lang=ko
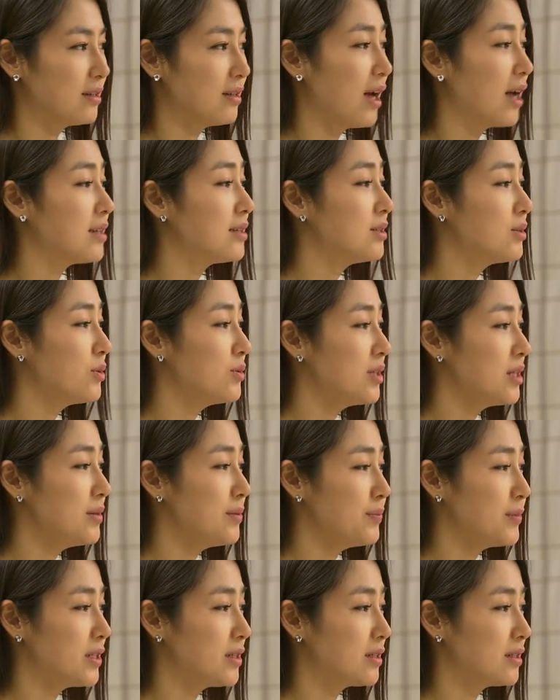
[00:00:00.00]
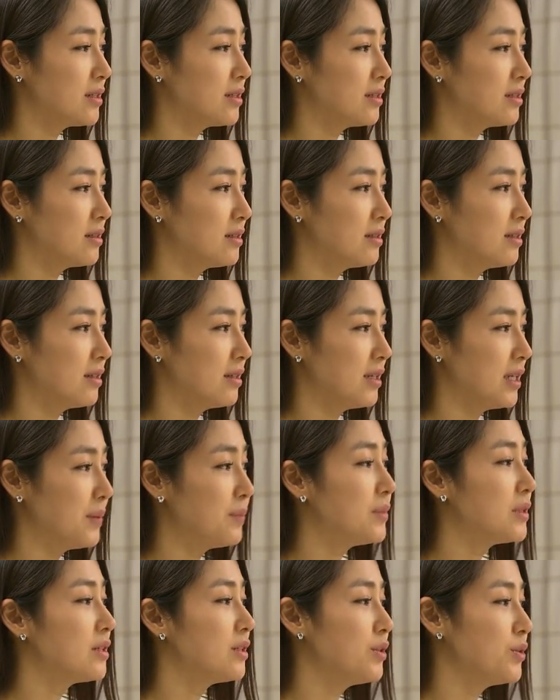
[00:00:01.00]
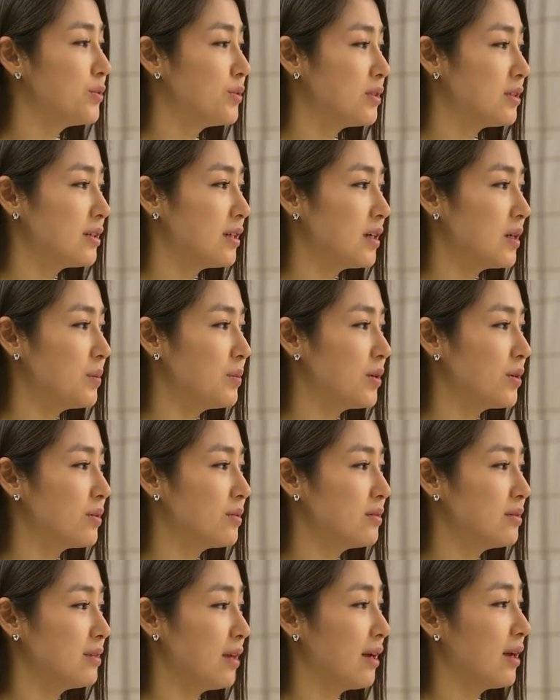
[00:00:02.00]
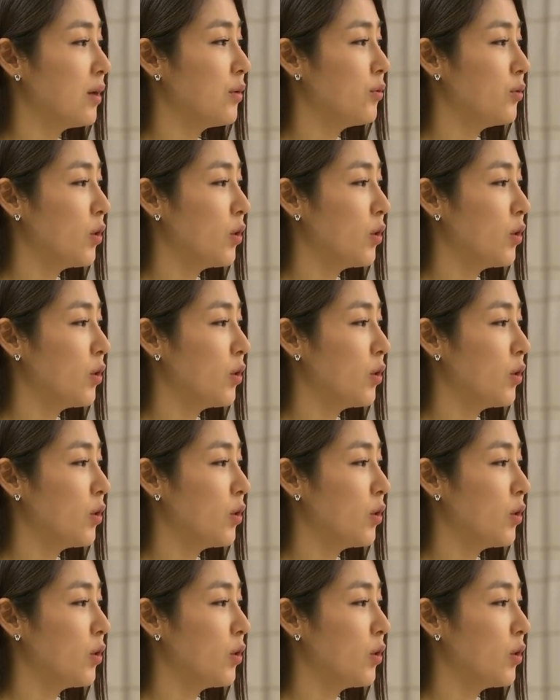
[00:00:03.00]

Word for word: 다른 선생님들은 임신 유지하면 제가